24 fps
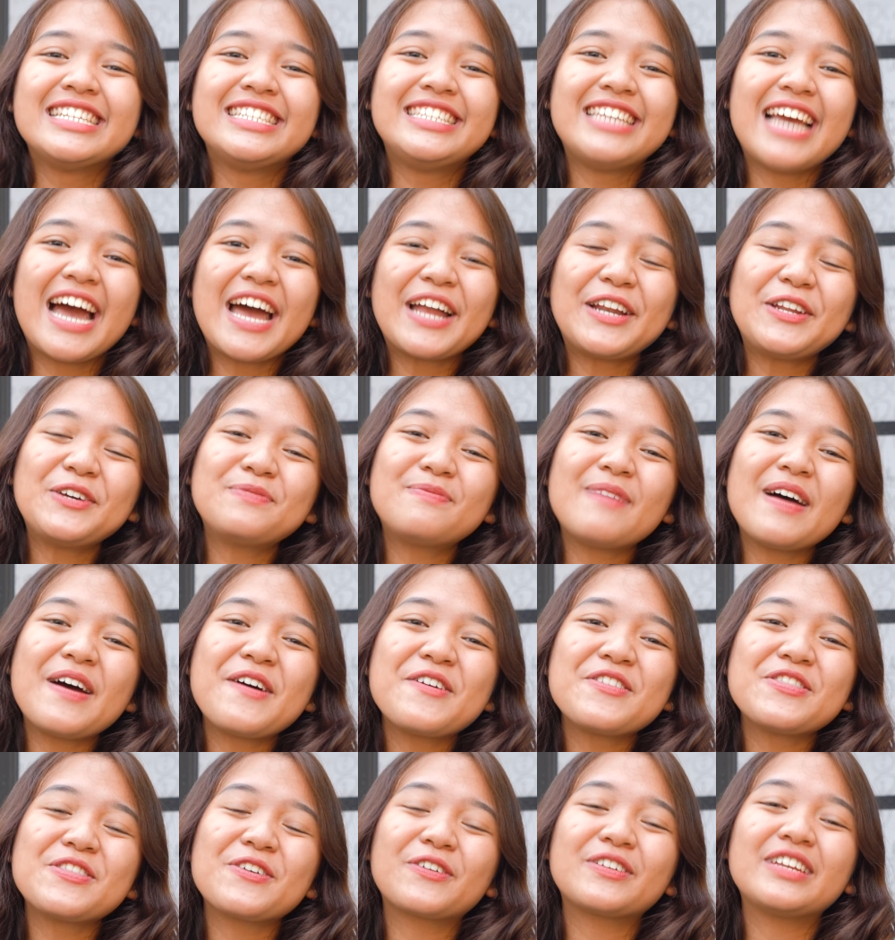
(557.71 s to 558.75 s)
Jangan
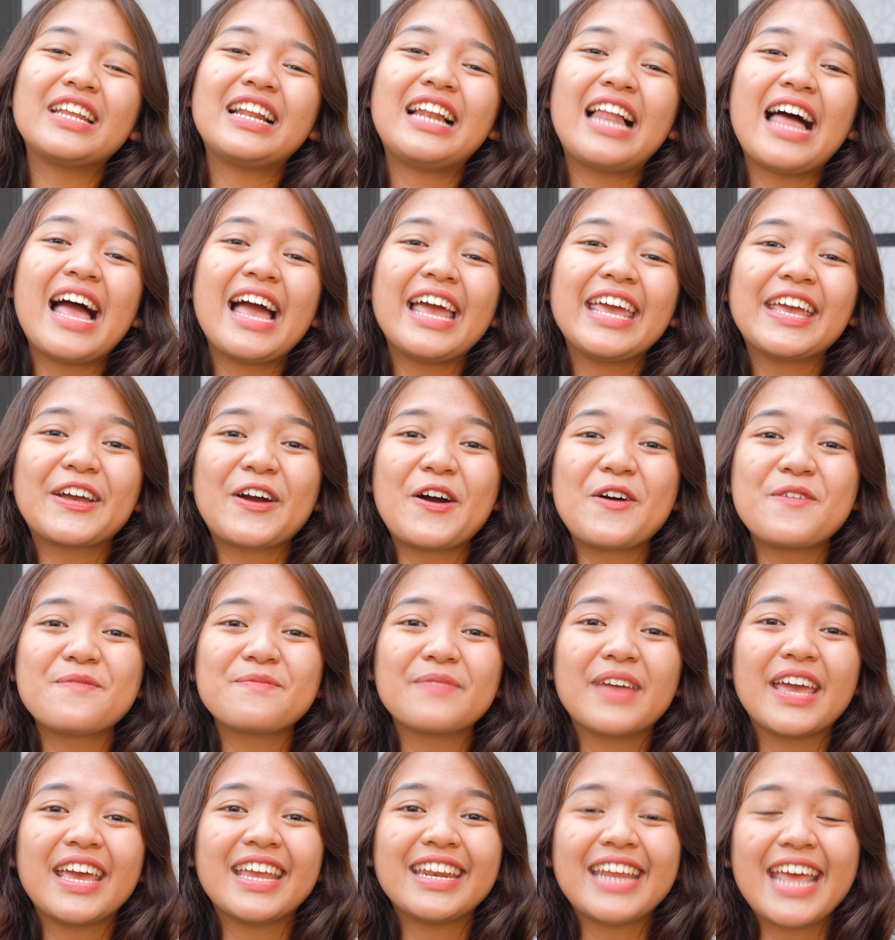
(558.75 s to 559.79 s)
lupa untuk di like,
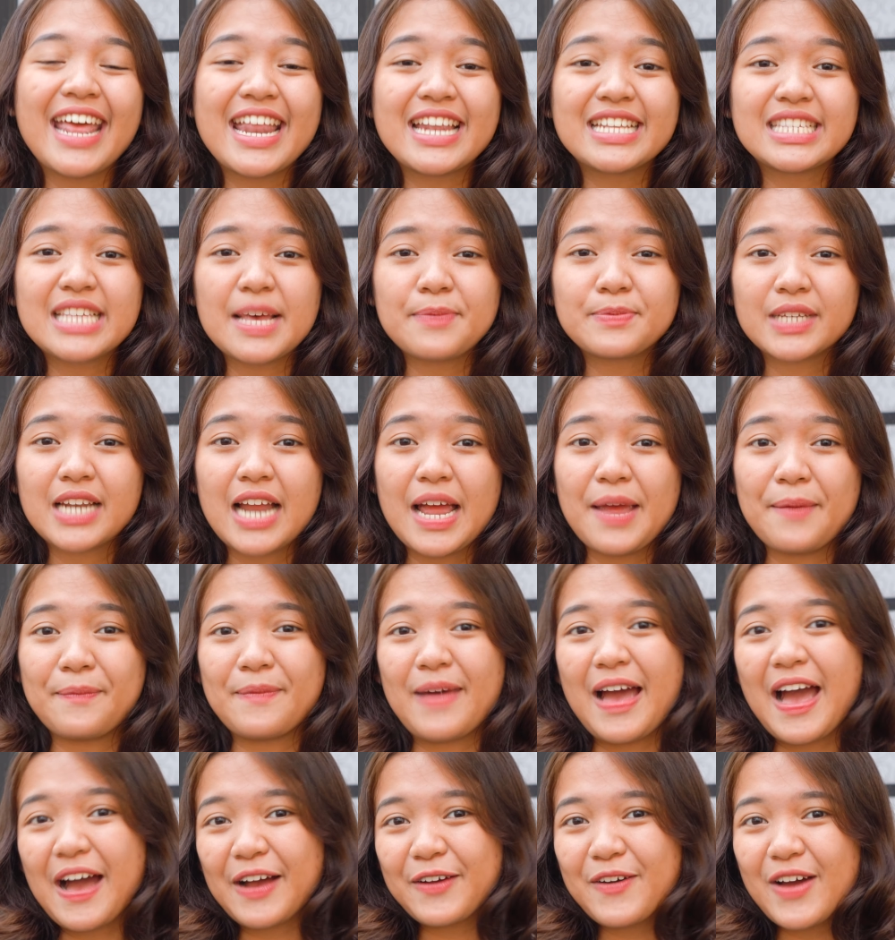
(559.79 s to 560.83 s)
comment, and subscribe.
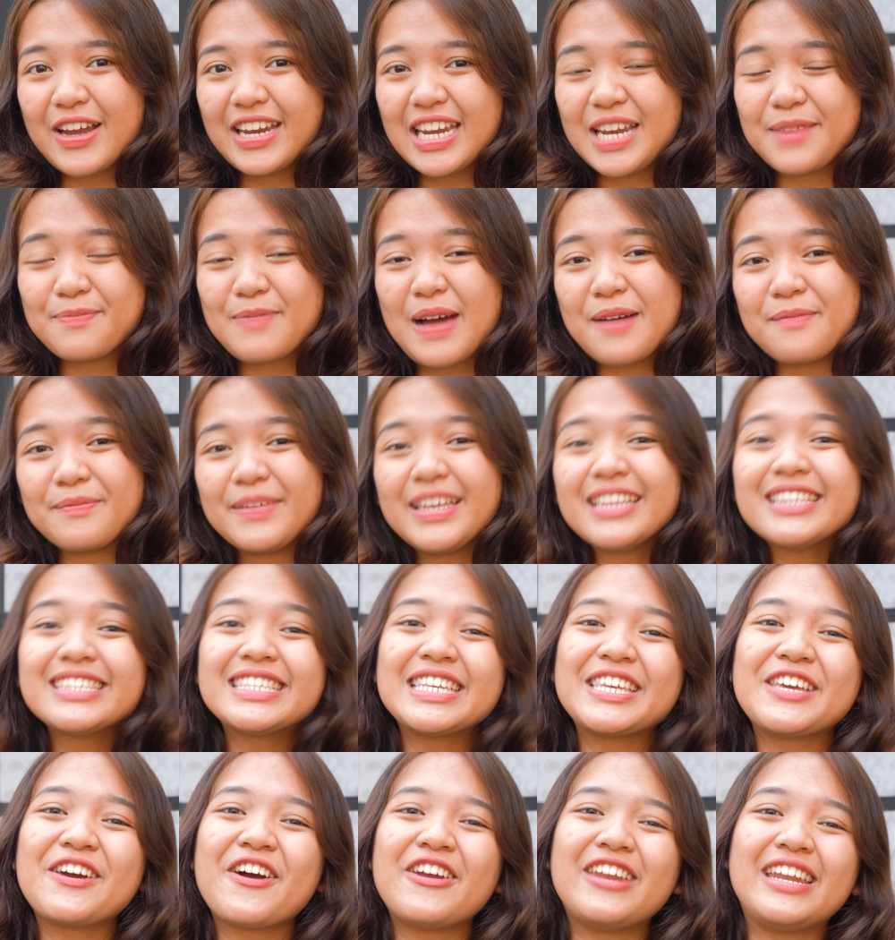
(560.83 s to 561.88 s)
Aku Anini pamit,
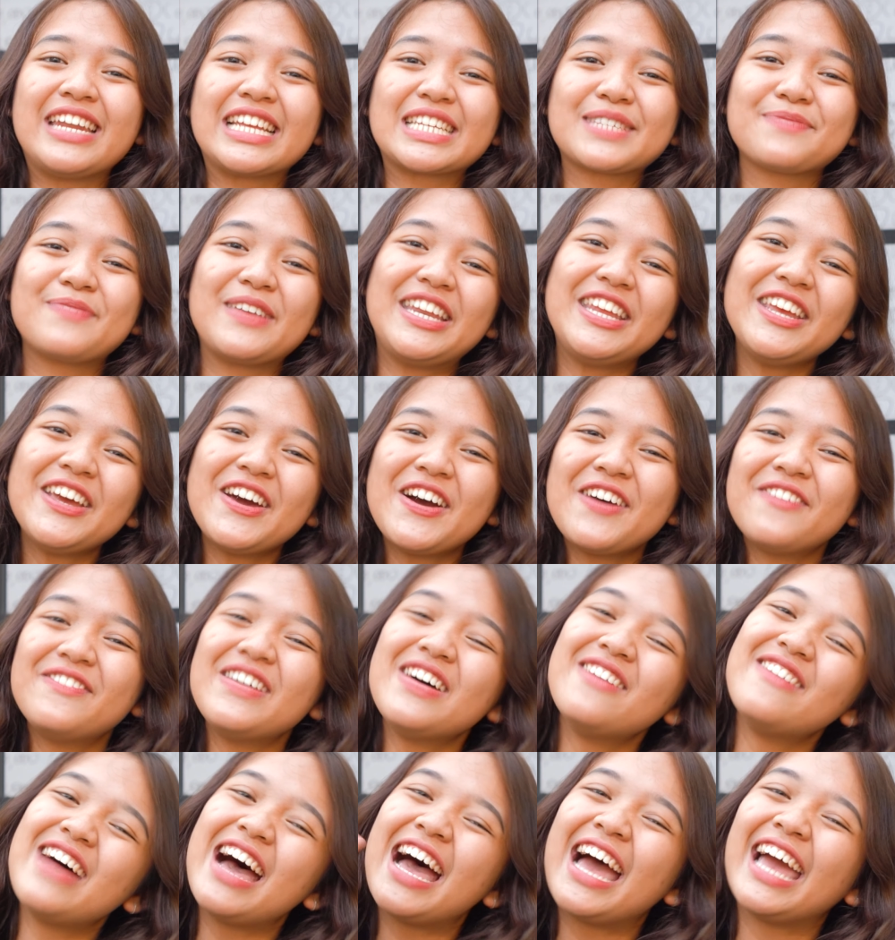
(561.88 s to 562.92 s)
see you on the next video,
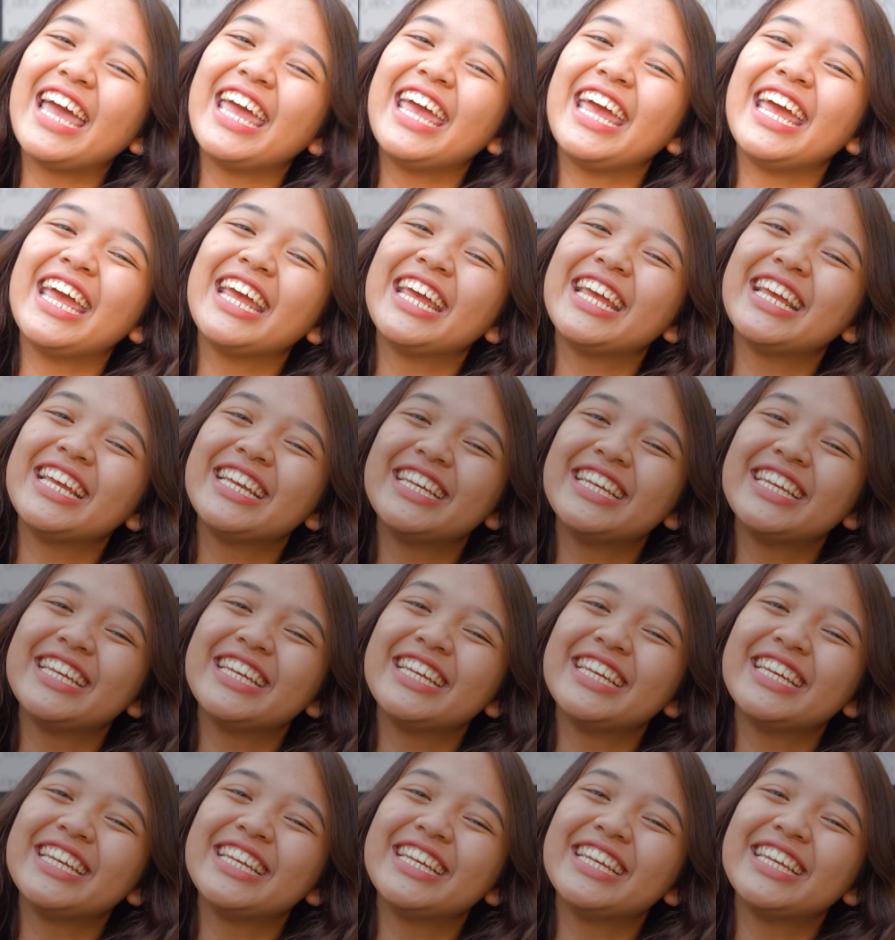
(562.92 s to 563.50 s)
bye-bye!